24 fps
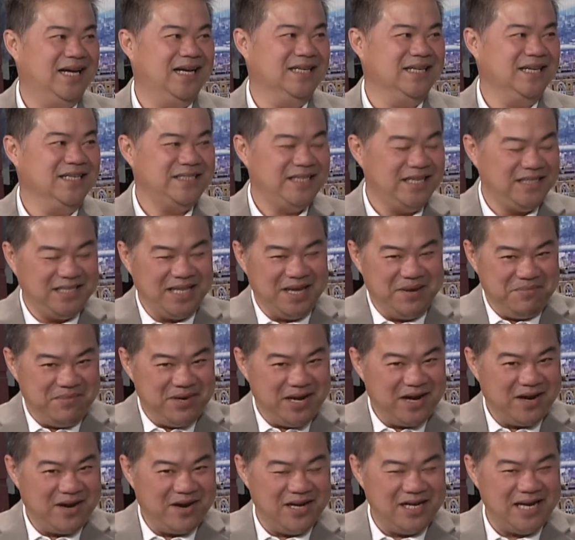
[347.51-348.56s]
Nó sẽ tìm
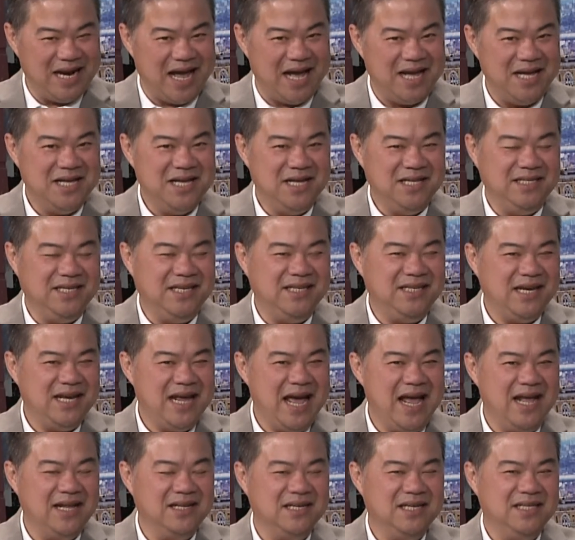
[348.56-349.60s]
ra coi là những
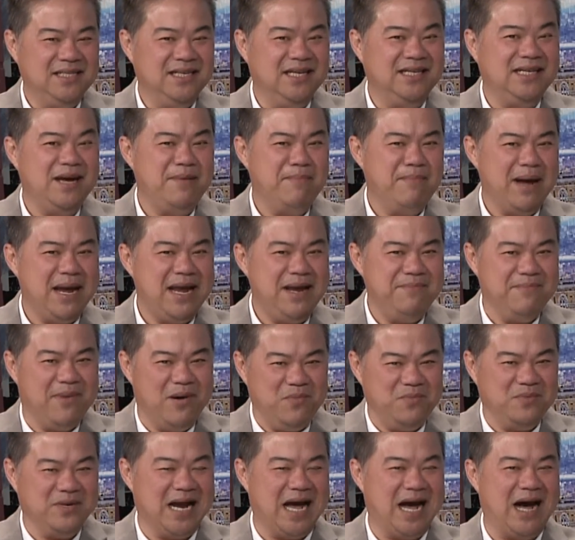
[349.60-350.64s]
cái những cái máy
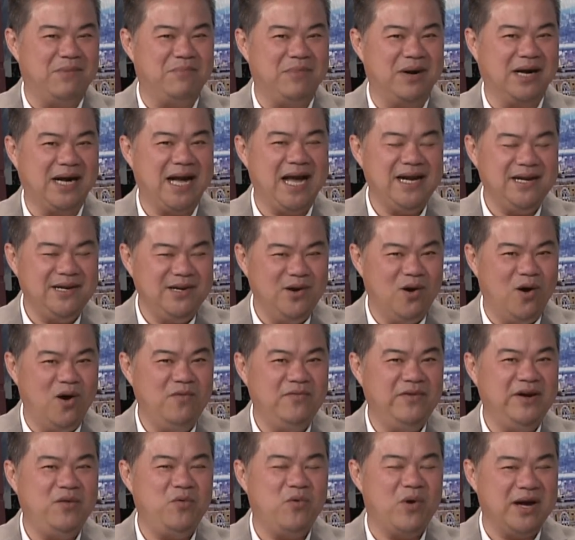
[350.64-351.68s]
móc nào mà kết nối
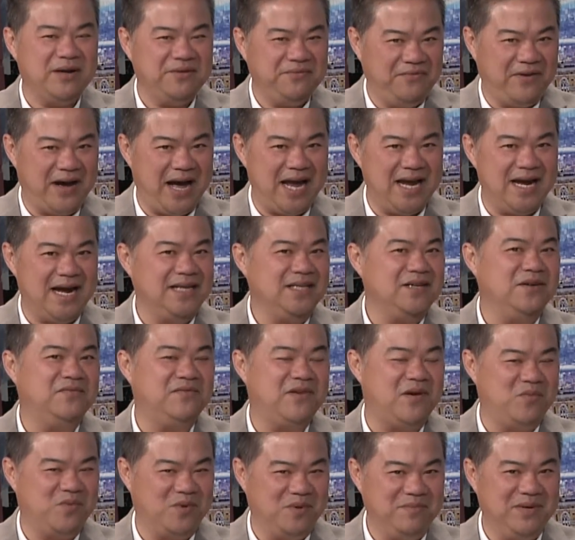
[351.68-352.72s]
với wifi ở trong
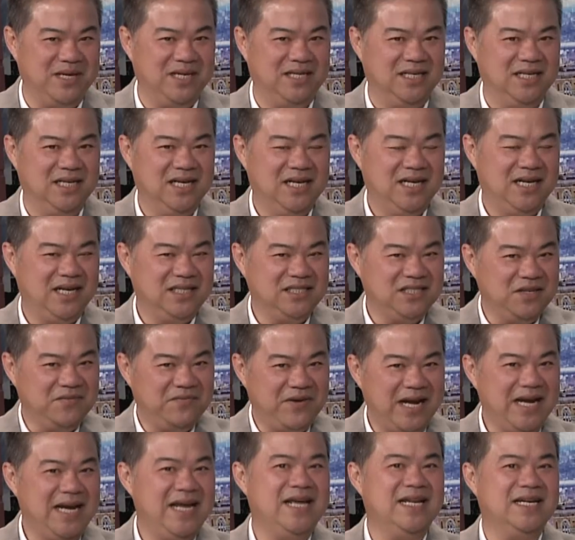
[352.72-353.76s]
phòng của mình, nó sẽ
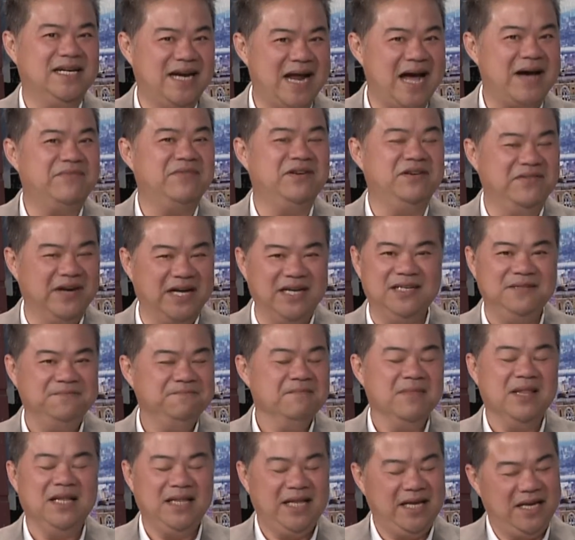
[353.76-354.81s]
phát hiện ra vân vân.
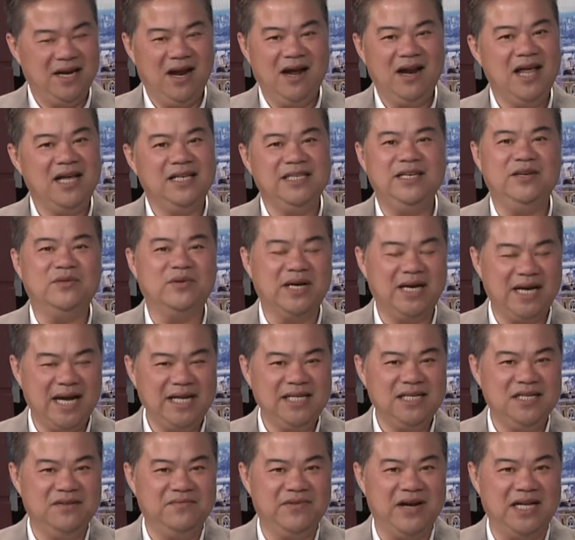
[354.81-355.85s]
Thì đó là nhiều cái
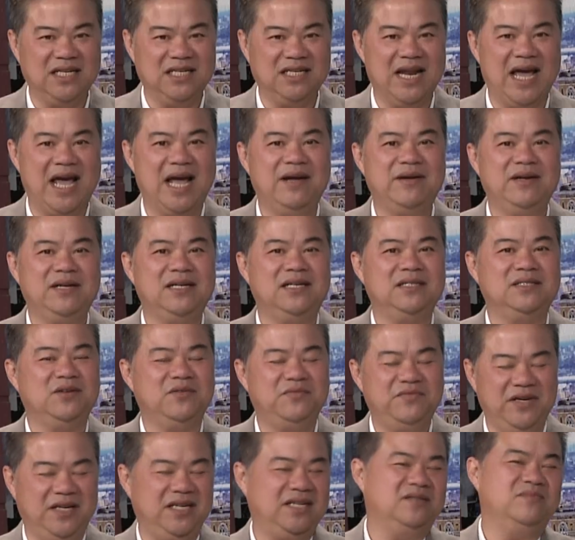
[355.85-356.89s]
cách như vậy để
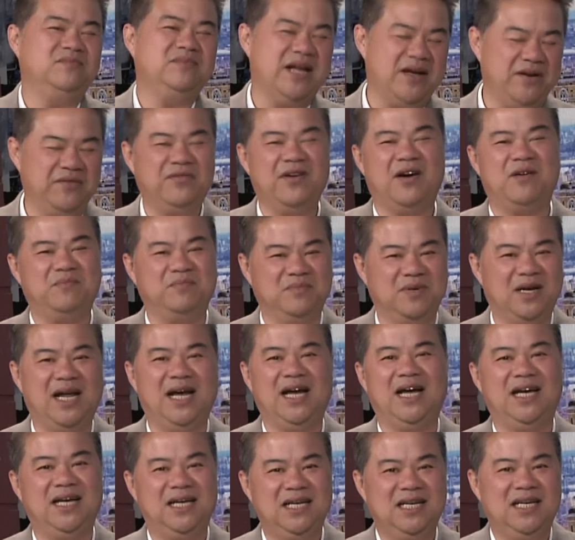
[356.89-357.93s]
quý vị cũng đề phòng
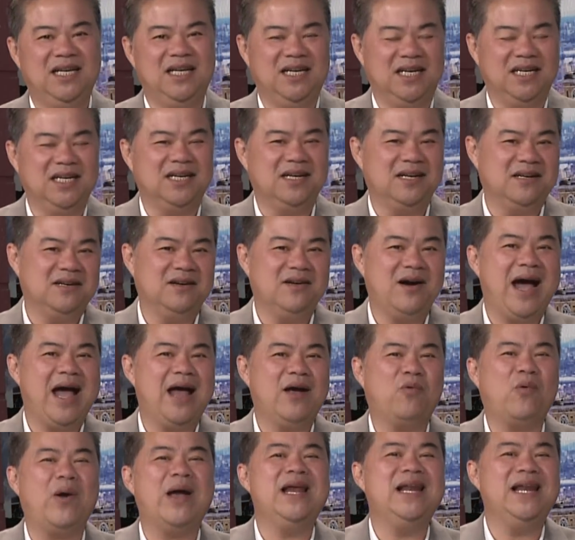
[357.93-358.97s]
là có
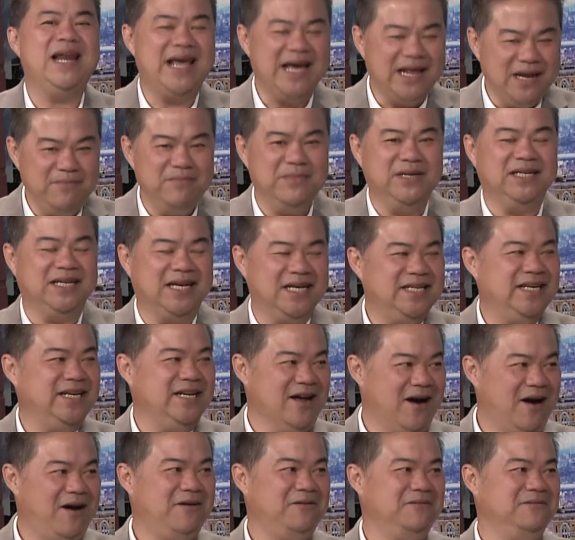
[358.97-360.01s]
ai quay lén mình cái gì
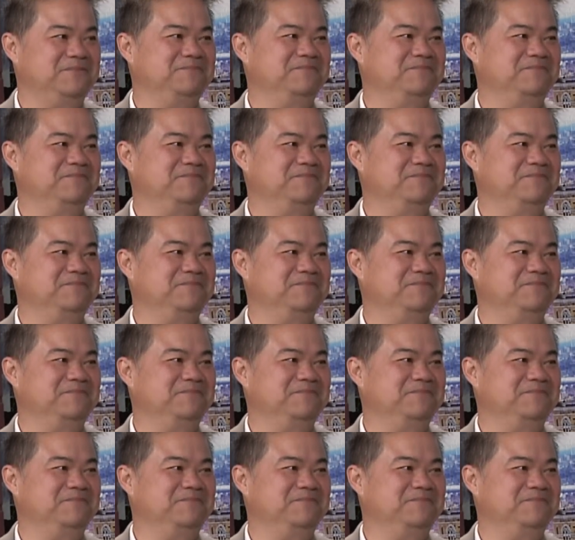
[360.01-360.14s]
đó.